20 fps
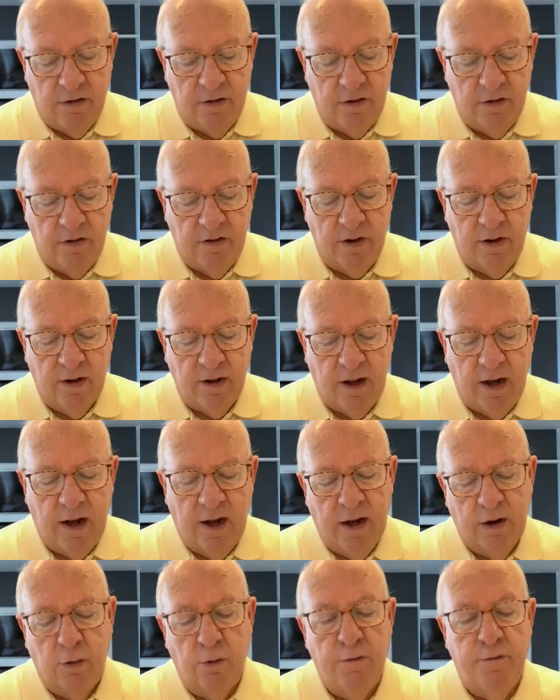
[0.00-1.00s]
de
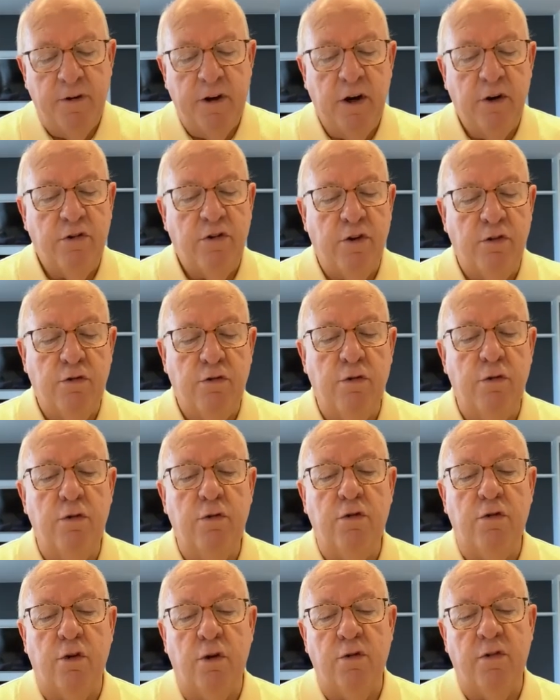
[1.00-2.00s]
citar, ouvir
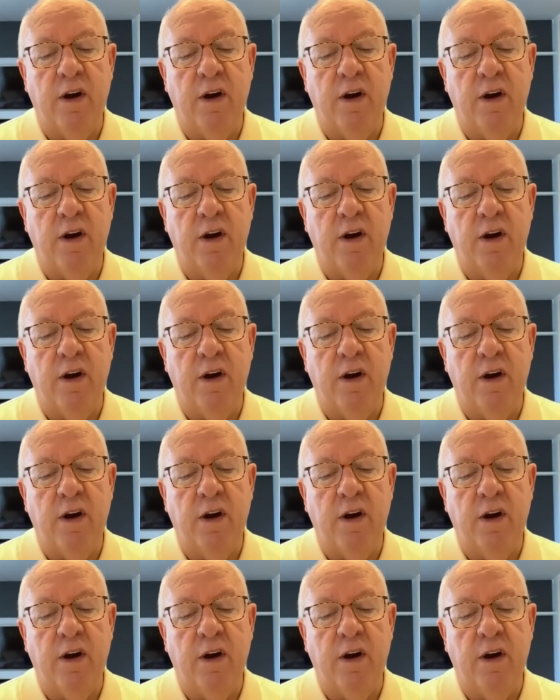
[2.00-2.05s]
Jesus,